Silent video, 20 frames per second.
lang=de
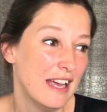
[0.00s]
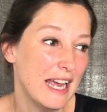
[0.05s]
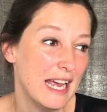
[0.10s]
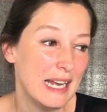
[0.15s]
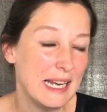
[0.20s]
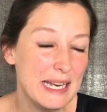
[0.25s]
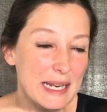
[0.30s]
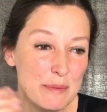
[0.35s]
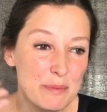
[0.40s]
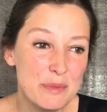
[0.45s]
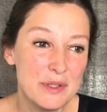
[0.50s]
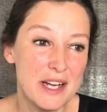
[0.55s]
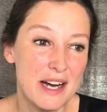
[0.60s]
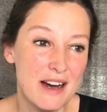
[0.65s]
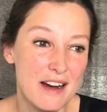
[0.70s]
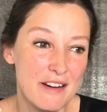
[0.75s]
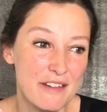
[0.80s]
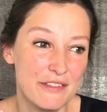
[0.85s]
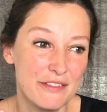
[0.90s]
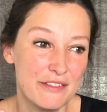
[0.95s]
erleben
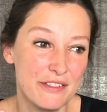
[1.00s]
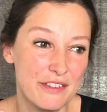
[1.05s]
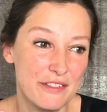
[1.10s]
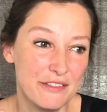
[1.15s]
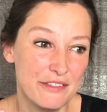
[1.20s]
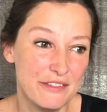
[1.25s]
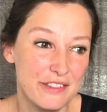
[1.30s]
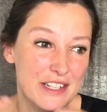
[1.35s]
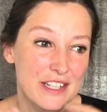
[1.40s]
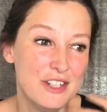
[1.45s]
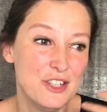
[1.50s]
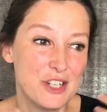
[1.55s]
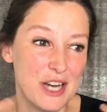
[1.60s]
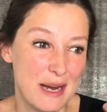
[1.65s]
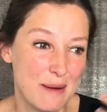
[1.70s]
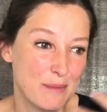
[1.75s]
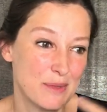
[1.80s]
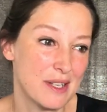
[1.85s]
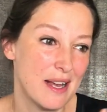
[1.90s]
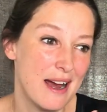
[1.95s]
darf, wie
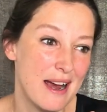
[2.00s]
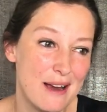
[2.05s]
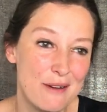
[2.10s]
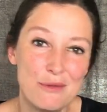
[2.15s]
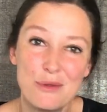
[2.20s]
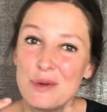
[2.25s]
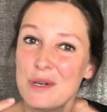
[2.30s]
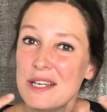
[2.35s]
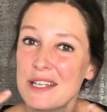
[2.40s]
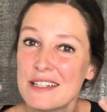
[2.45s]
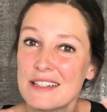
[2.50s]
James Ivory